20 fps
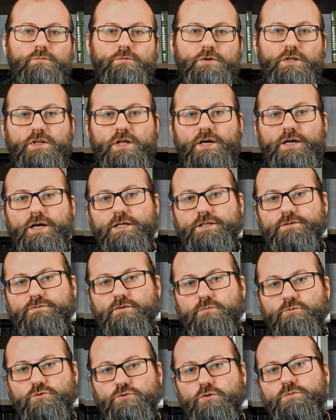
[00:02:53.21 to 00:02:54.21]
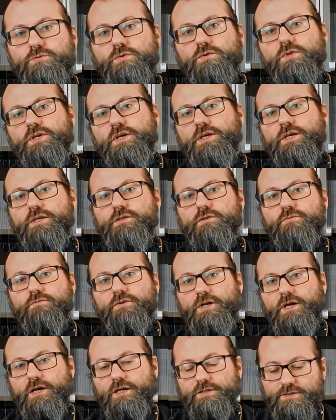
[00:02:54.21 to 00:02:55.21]
предлагать вам собственные какие-то
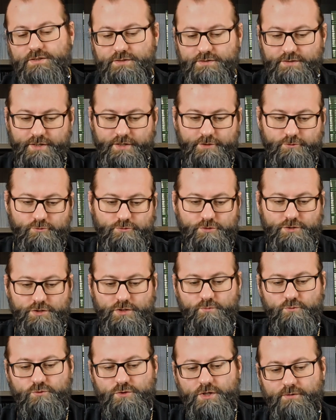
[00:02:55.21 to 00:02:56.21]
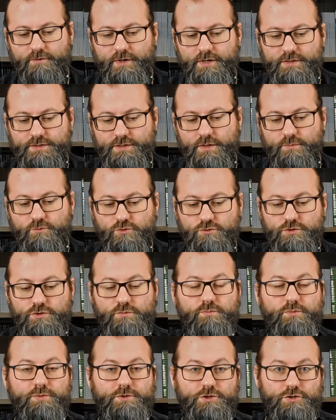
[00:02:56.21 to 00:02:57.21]
вариации на эту тему, давайте я
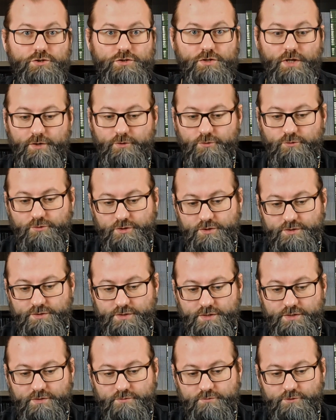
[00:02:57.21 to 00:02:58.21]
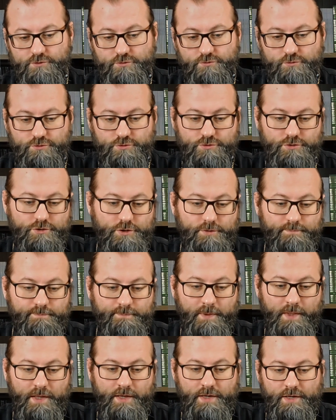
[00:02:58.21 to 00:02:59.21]
просто почитаю из этого источника.
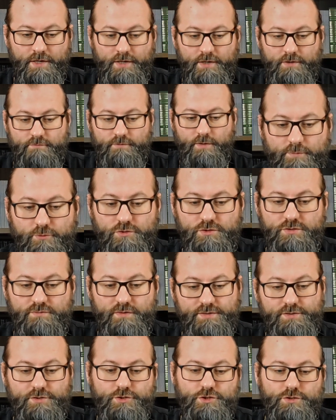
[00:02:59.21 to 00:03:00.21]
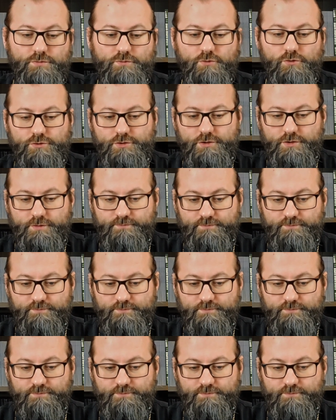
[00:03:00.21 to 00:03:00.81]
Вопрос 24.